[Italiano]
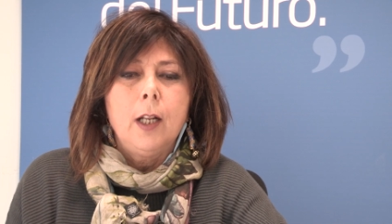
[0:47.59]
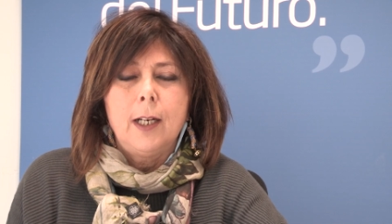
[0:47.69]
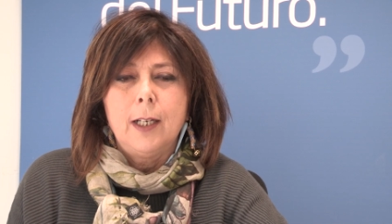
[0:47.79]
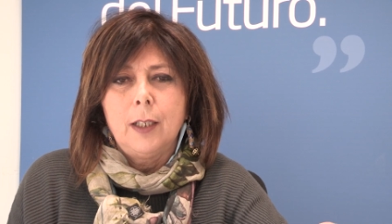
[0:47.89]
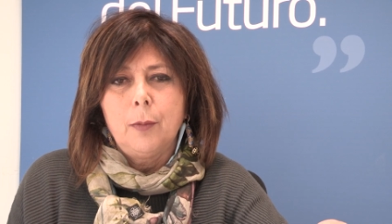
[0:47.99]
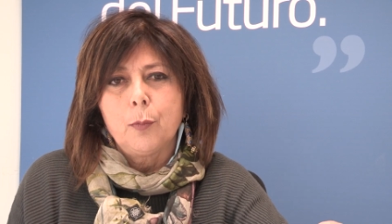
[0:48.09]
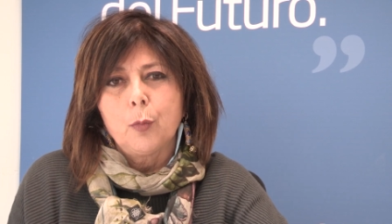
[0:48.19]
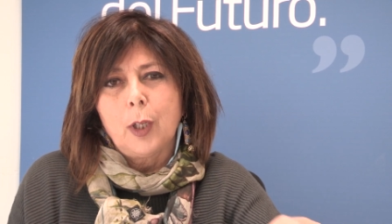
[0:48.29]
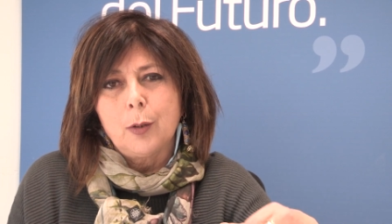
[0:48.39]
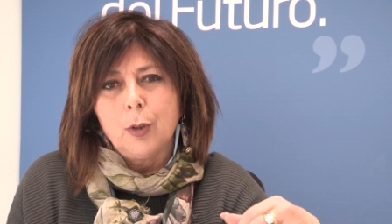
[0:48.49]

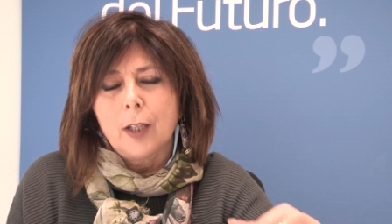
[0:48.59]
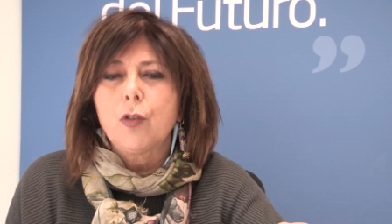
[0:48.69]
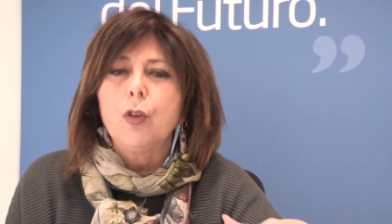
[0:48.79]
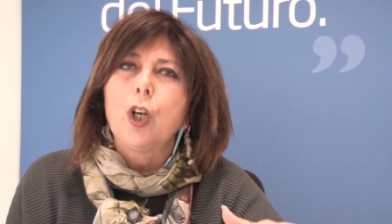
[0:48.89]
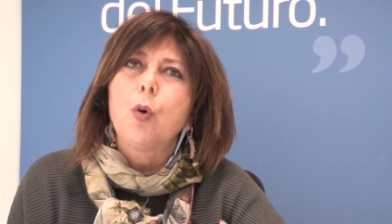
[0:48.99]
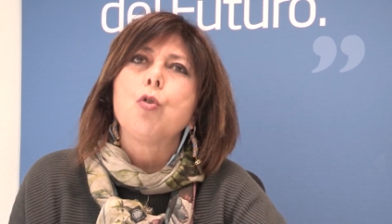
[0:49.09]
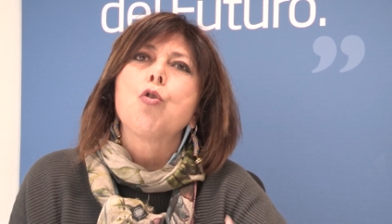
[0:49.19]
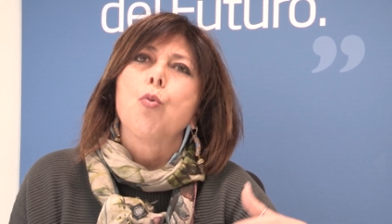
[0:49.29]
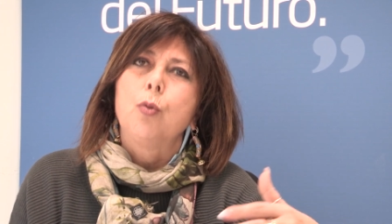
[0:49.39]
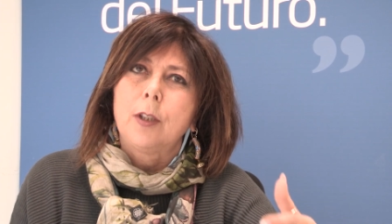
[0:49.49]
un'azione
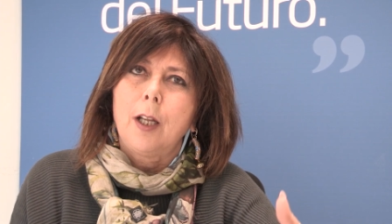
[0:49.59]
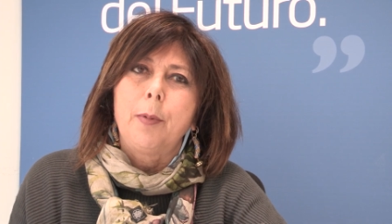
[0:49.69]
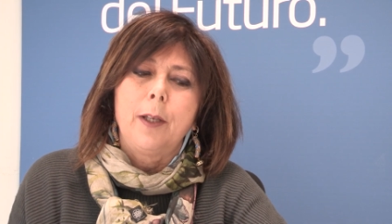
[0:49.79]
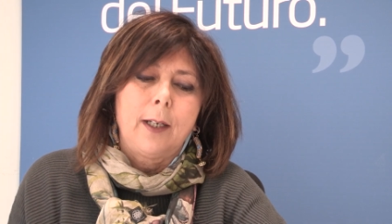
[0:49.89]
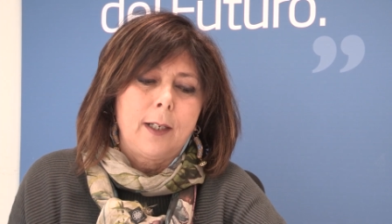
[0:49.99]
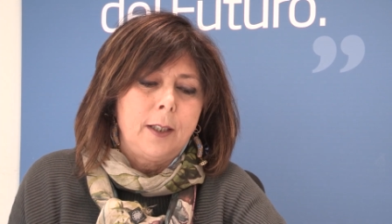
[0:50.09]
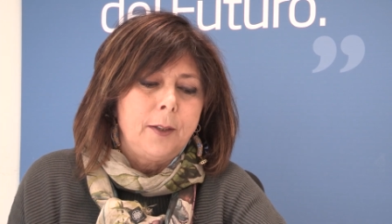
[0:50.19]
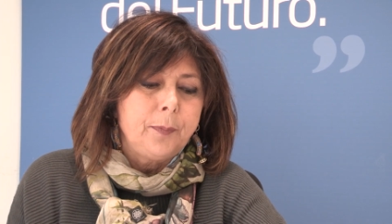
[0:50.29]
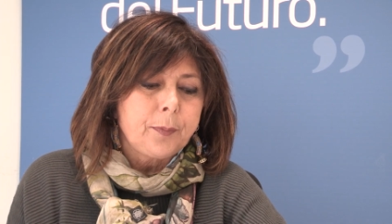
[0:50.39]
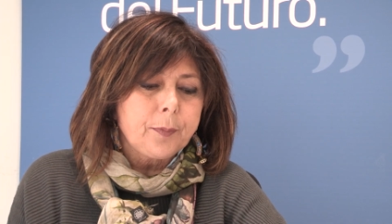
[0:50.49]
congiunta
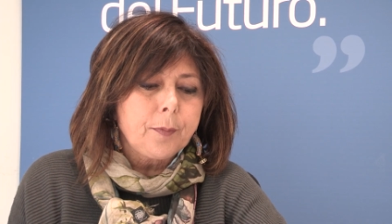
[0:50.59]
per